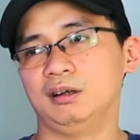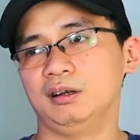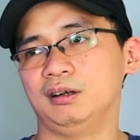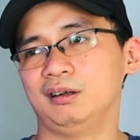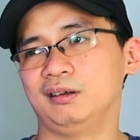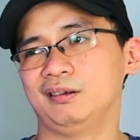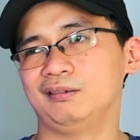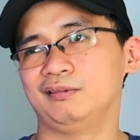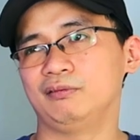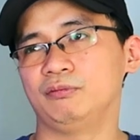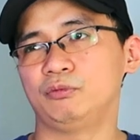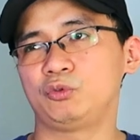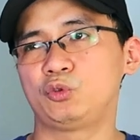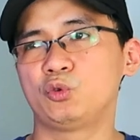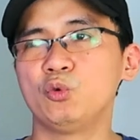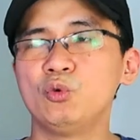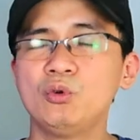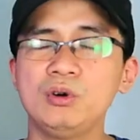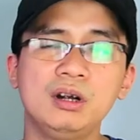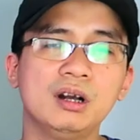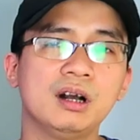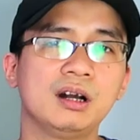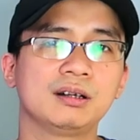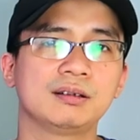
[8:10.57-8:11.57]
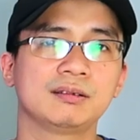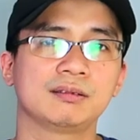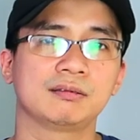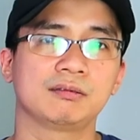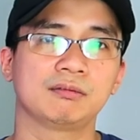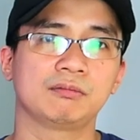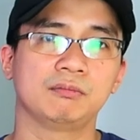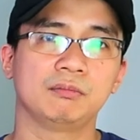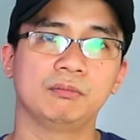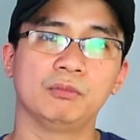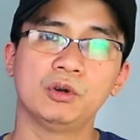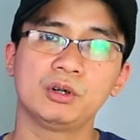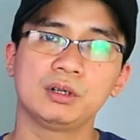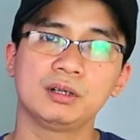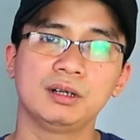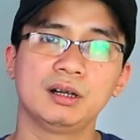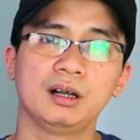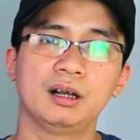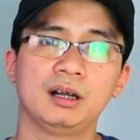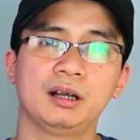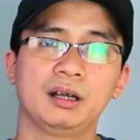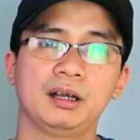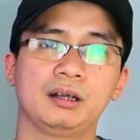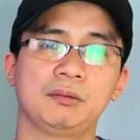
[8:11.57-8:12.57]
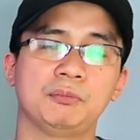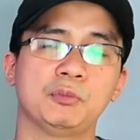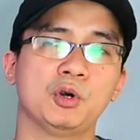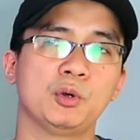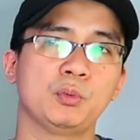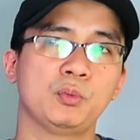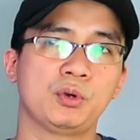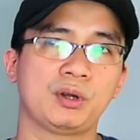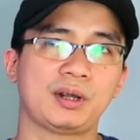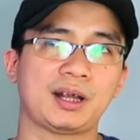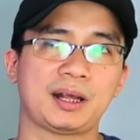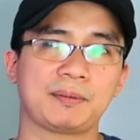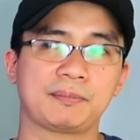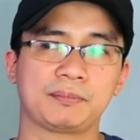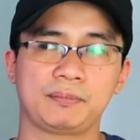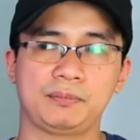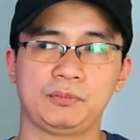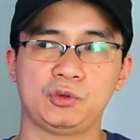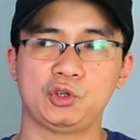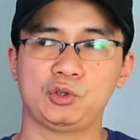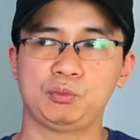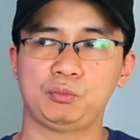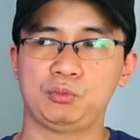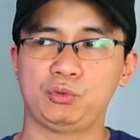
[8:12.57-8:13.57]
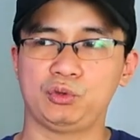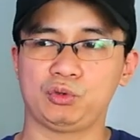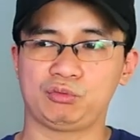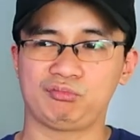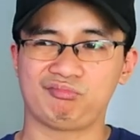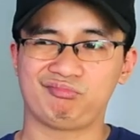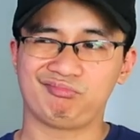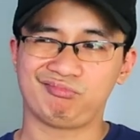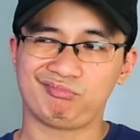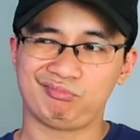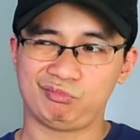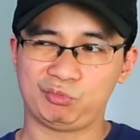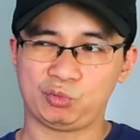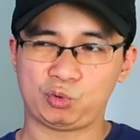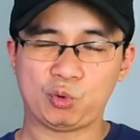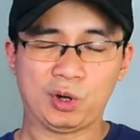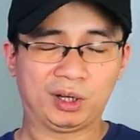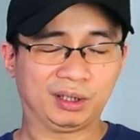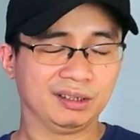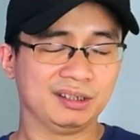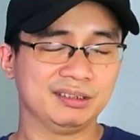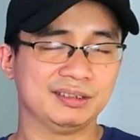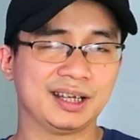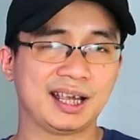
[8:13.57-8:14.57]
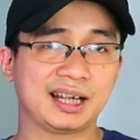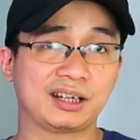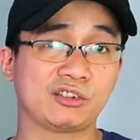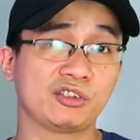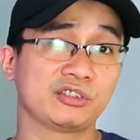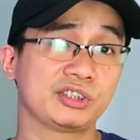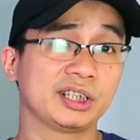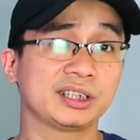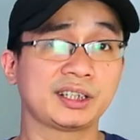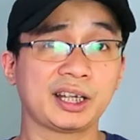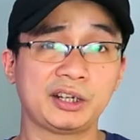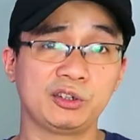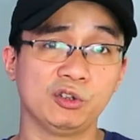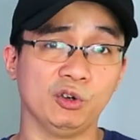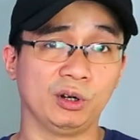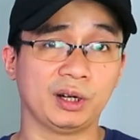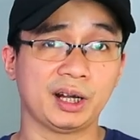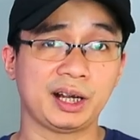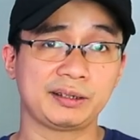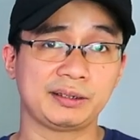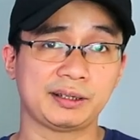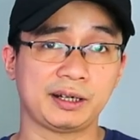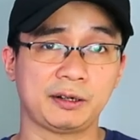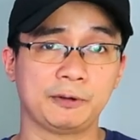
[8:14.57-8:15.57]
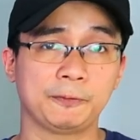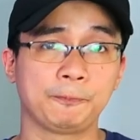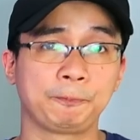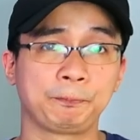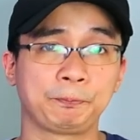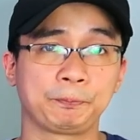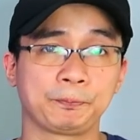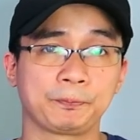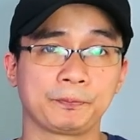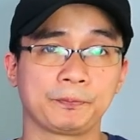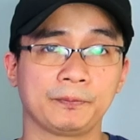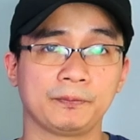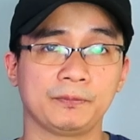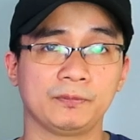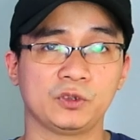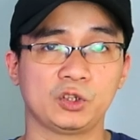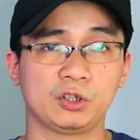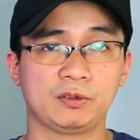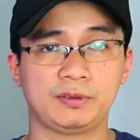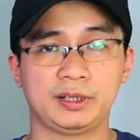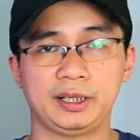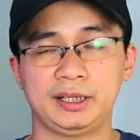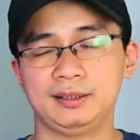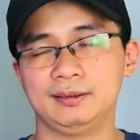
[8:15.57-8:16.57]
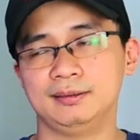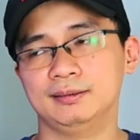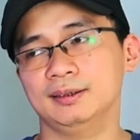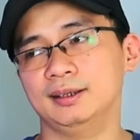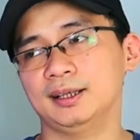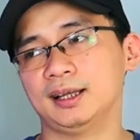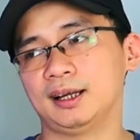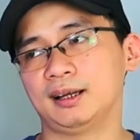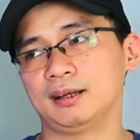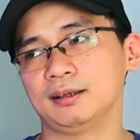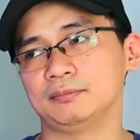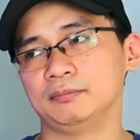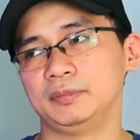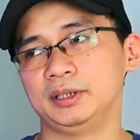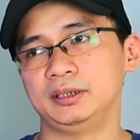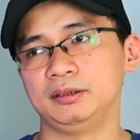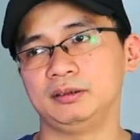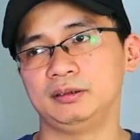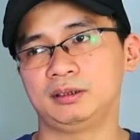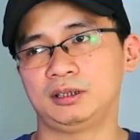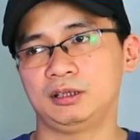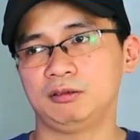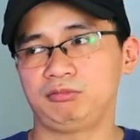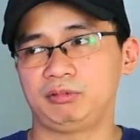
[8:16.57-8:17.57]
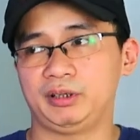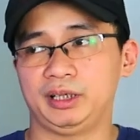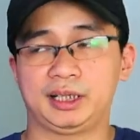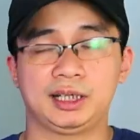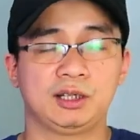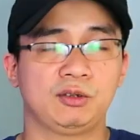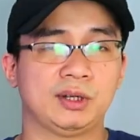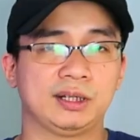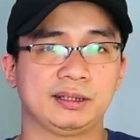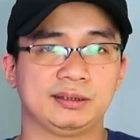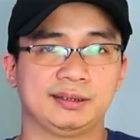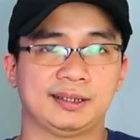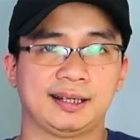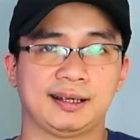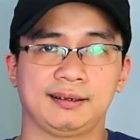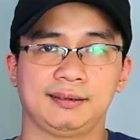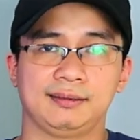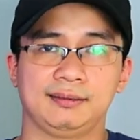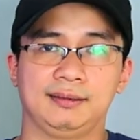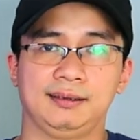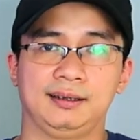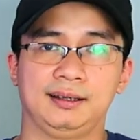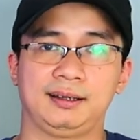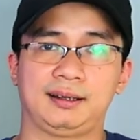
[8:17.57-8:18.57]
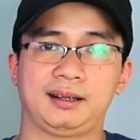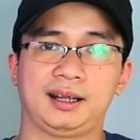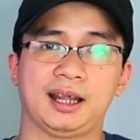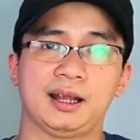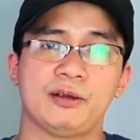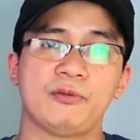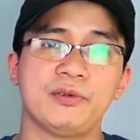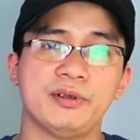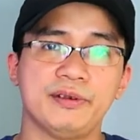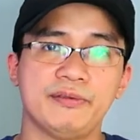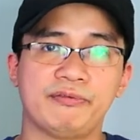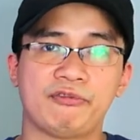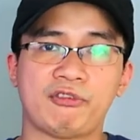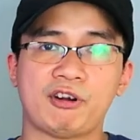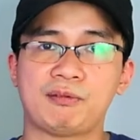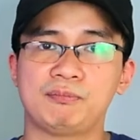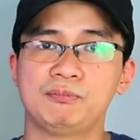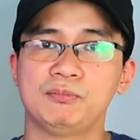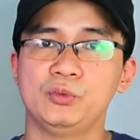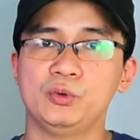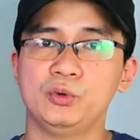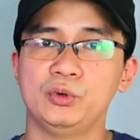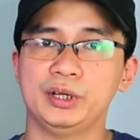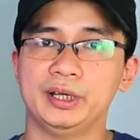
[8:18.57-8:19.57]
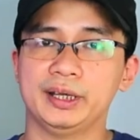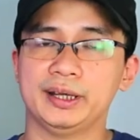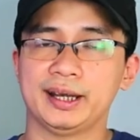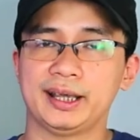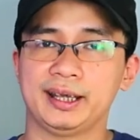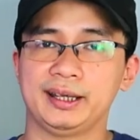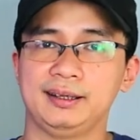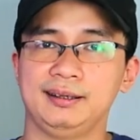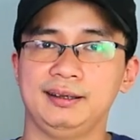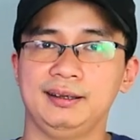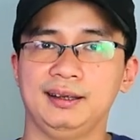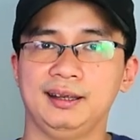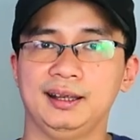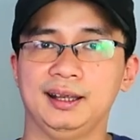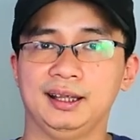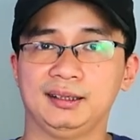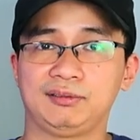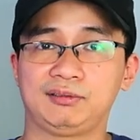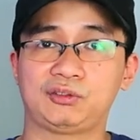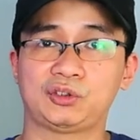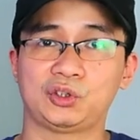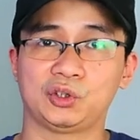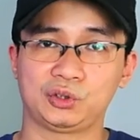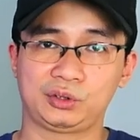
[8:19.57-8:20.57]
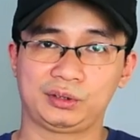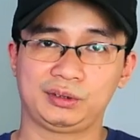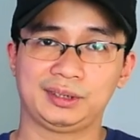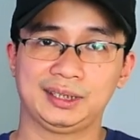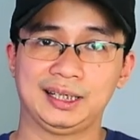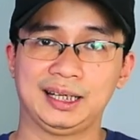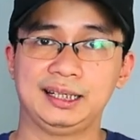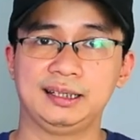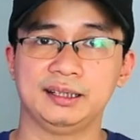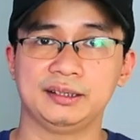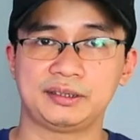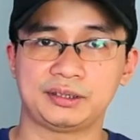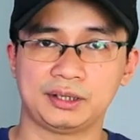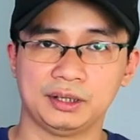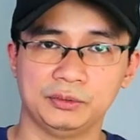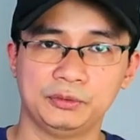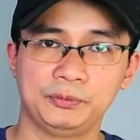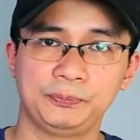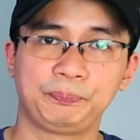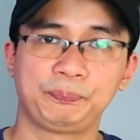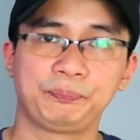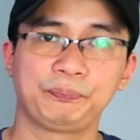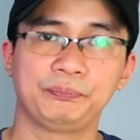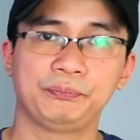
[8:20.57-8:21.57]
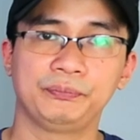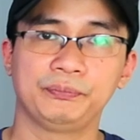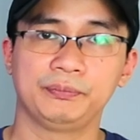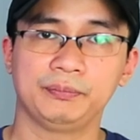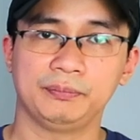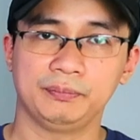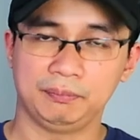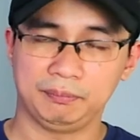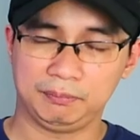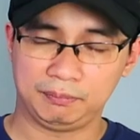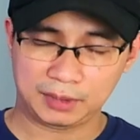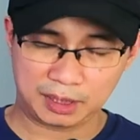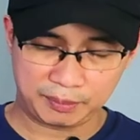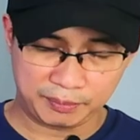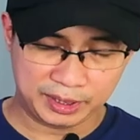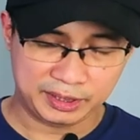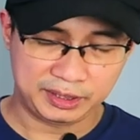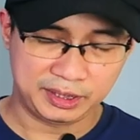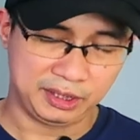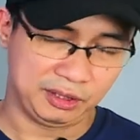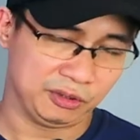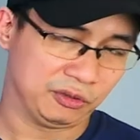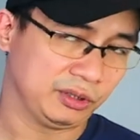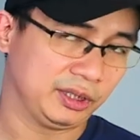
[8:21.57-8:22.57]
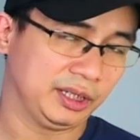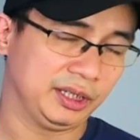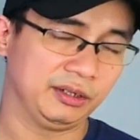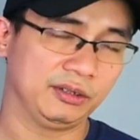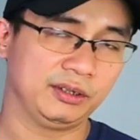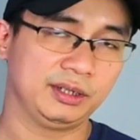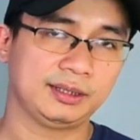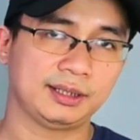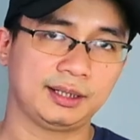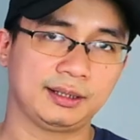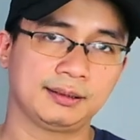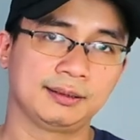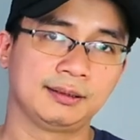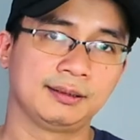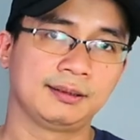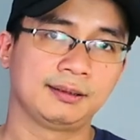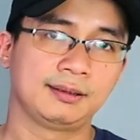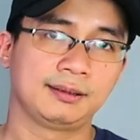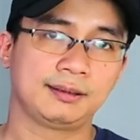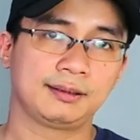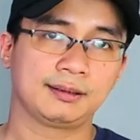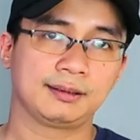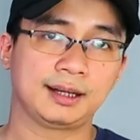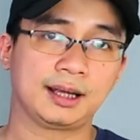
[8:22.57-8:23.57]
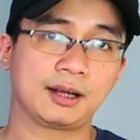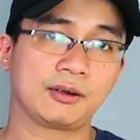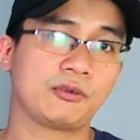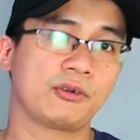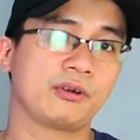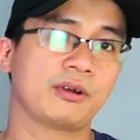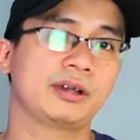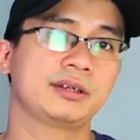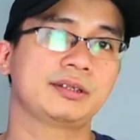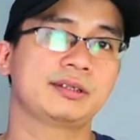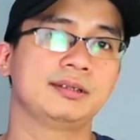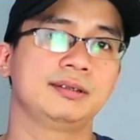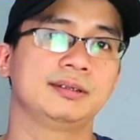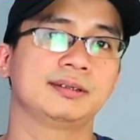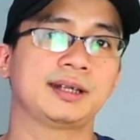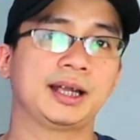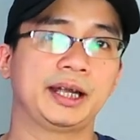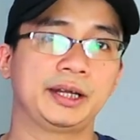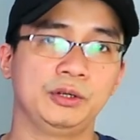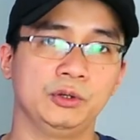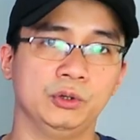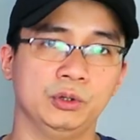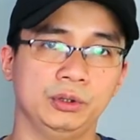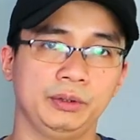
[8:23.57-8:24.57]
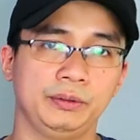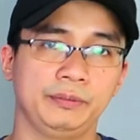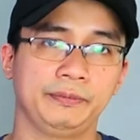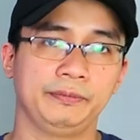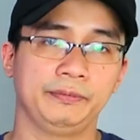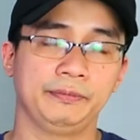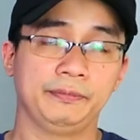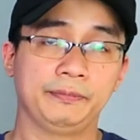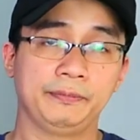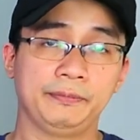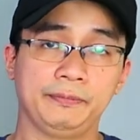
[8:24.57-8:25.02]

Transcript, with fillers: uh, xu hướng mỗi người mỗi một năm mỗi một khoảng thời gian nó sẽ thay đổi khác nhau do vậy là mình không thể kết luận rằng là cái reform mùi này là tốt hay là xấu mà mình chỉ có thể nói rằng đã có cái sự thay đổi